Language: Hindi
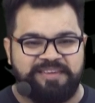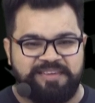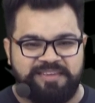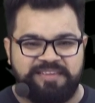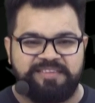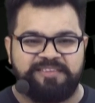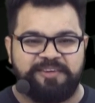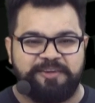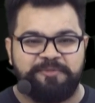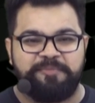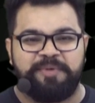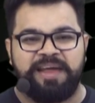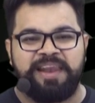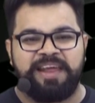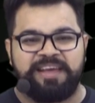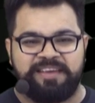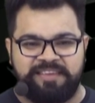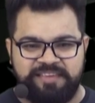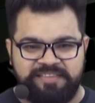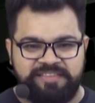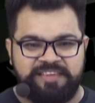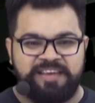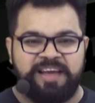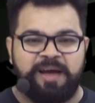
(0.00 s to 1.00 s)
समझ में आ रहा है
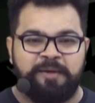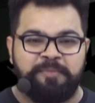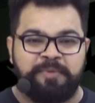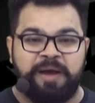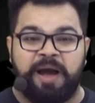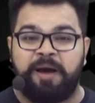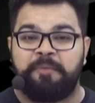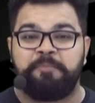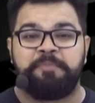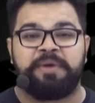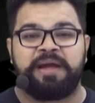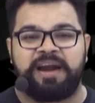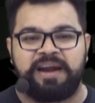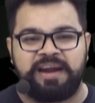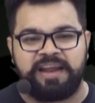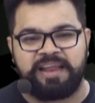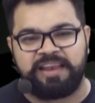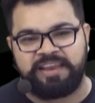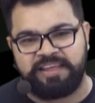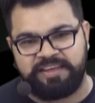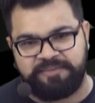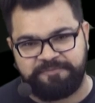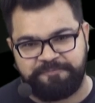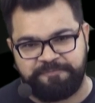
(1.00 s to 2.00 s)
किसी का आप काम बिगाड़ना
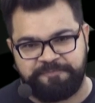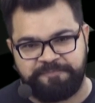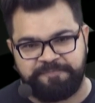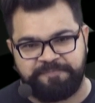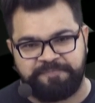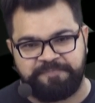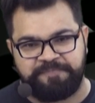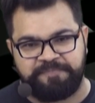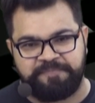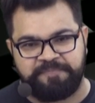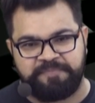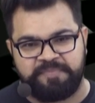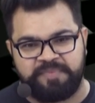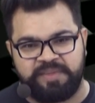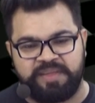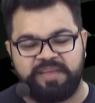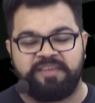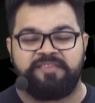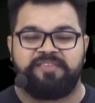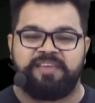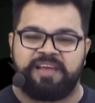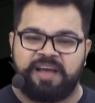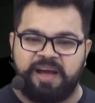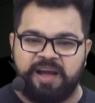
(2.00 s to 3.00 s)
नहीं
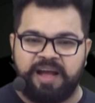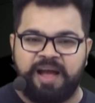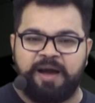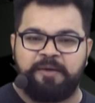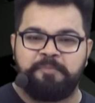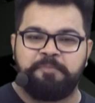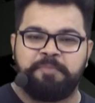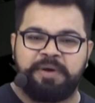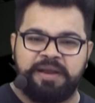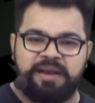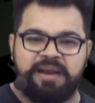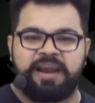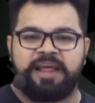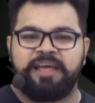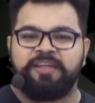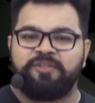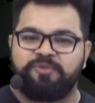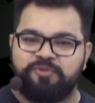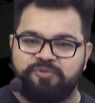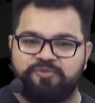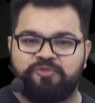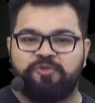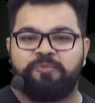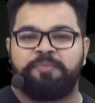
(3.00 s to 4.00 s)
किसी का काम बन रहा है
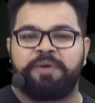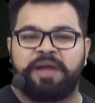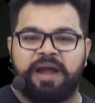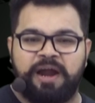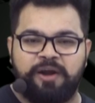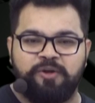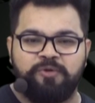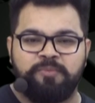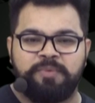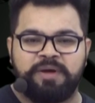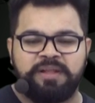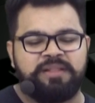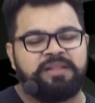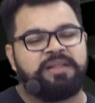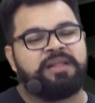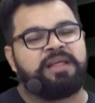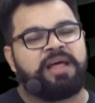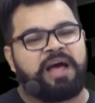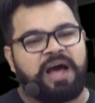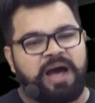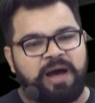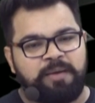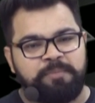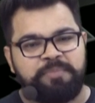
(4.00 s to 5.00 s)
तो उसको बिगाड़ो मत
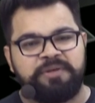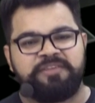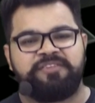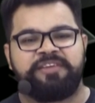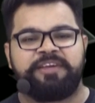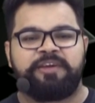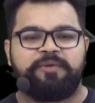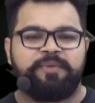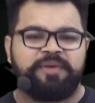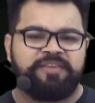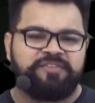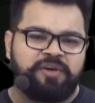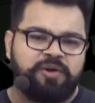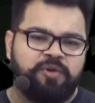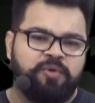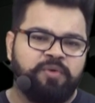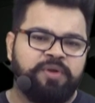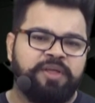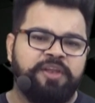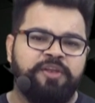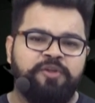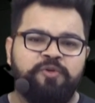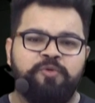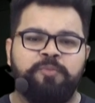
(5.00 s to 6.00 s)
आप बस रिक्वेस्ट करो
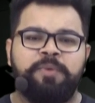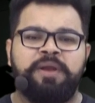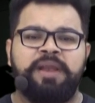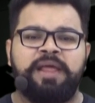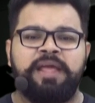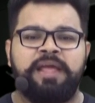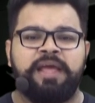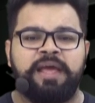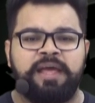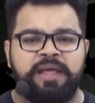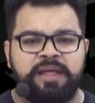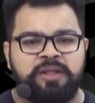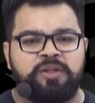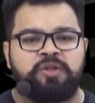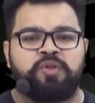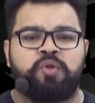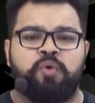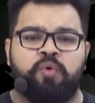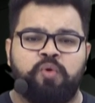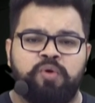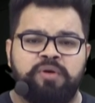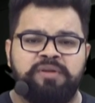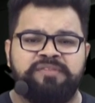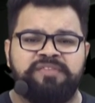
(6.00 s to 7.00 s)
कि न्यू में नहीं है तो
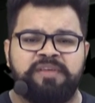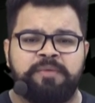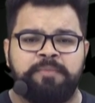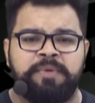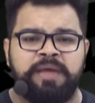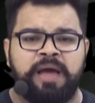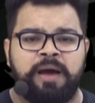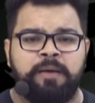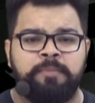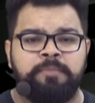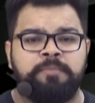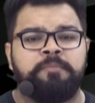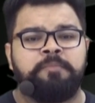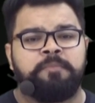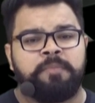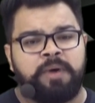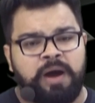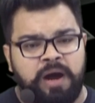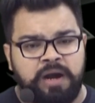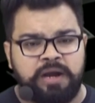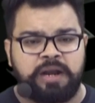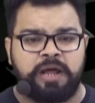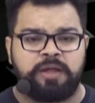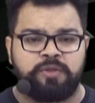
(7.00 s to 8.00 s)
ओल्ड से भी आप
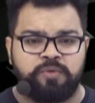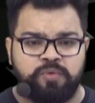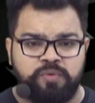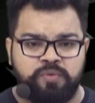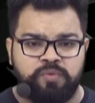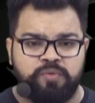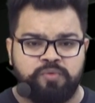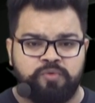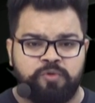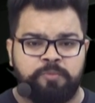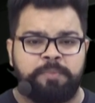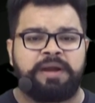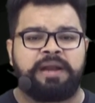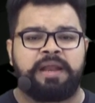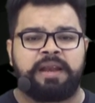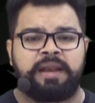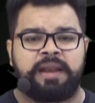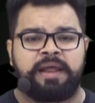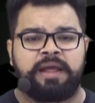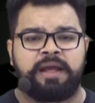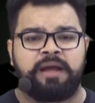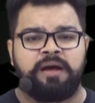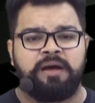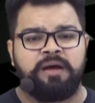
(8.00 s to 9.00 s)
हटा दो तो बेटर
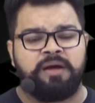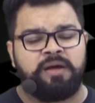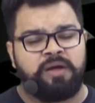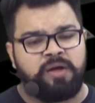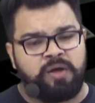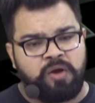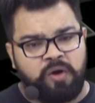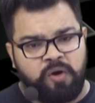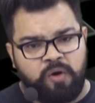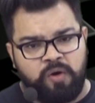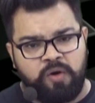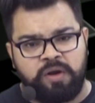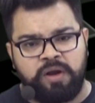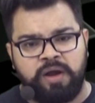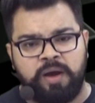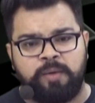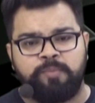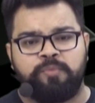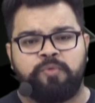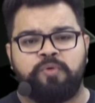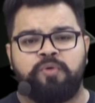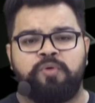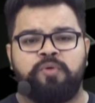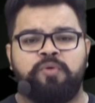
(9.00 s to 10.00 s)
रहेगा और
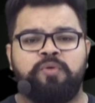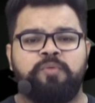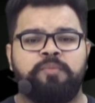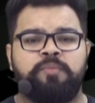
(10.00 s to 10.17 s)
हमको